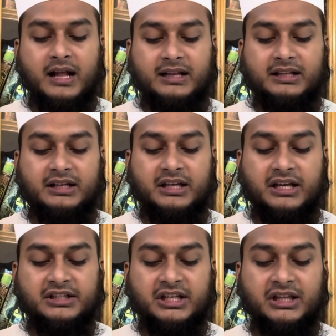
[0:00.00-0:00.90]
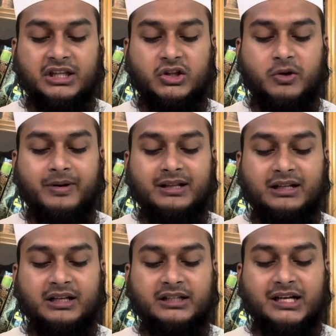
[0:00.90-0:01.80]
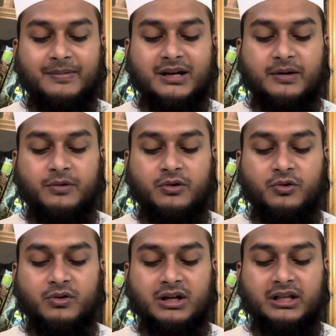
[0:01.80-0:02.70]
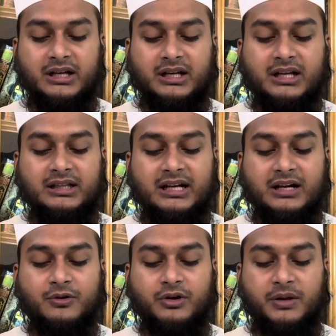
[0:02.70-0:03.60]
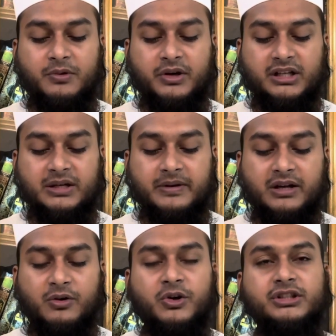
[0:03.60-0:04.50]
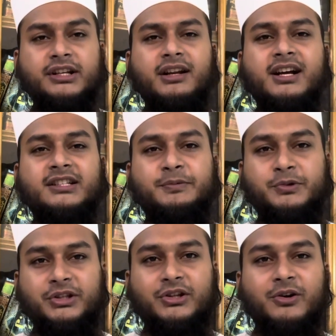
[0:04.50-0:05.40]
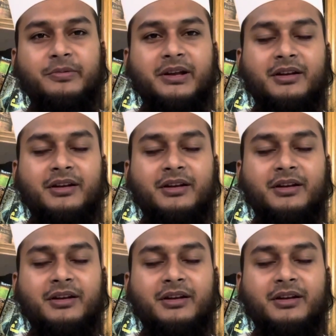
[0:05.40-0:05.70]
তাদেরকে চিন্তিত বা তাদের জামা কাপড় নোংরা দেখলে তারা গরিব হয়ে যাবে অশ্লীল কাজে পতিত হবে